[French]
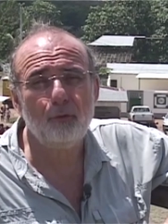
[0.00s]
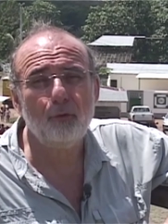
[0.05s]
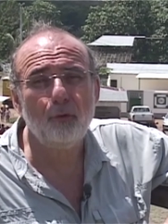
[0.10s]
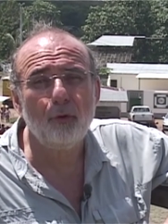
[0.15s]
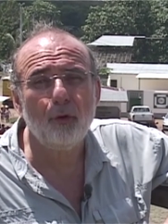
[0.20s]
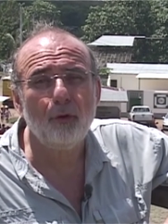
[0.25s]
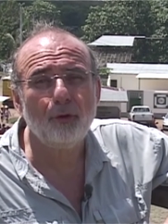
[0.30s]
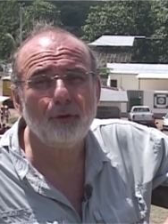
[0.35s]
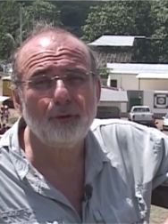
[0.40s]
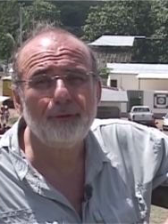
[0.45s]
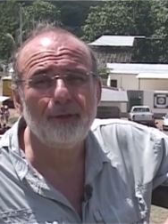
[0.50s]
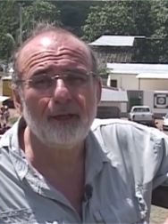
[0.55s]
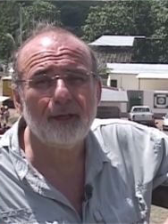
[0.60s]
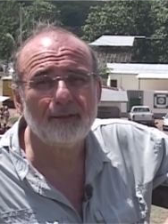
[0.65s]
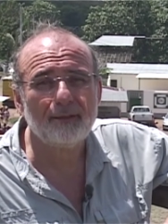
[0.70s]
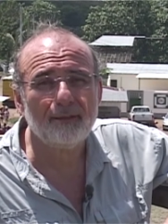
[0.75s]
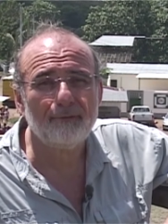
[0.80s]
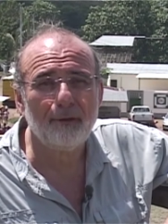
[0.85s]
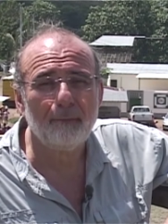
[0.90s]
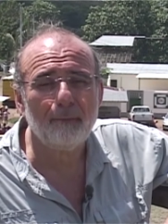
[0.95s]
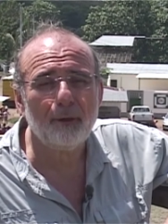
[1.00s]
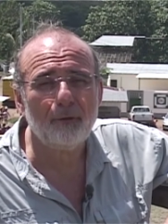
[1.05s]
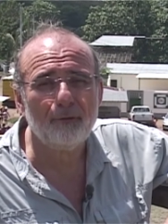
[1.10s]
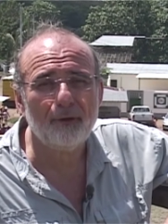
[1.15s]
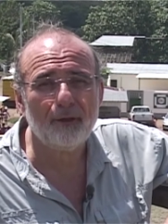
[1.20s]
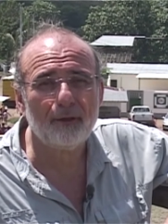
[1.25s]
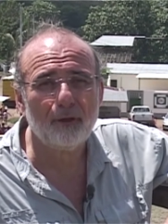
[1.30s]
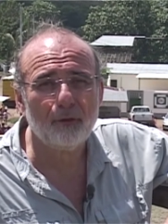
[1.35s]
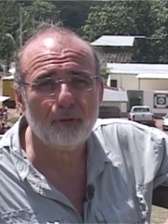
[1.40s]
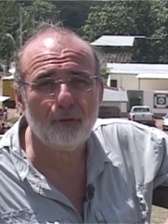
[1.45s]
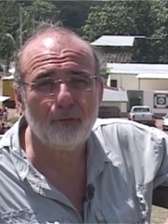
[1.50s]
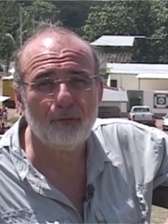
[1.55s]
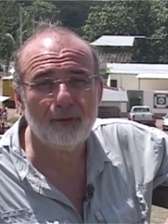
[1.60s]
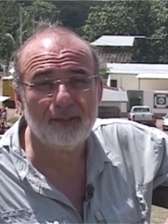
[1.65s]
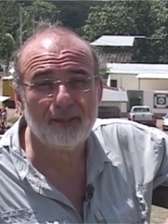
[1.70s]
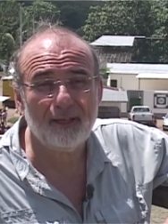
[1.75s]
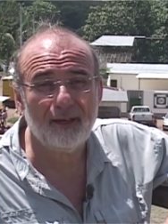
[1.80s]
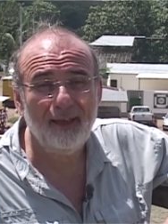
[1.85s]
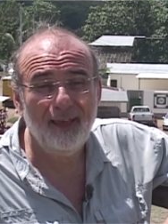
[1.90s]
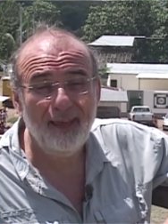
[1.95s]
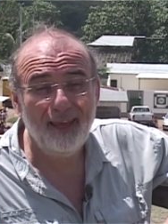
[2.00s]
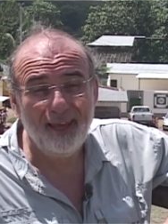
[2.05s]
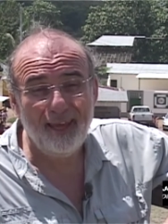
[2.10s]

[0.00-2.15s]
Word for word: douloureux, je veux dire, ça fait mal au ventre quand on voit ça.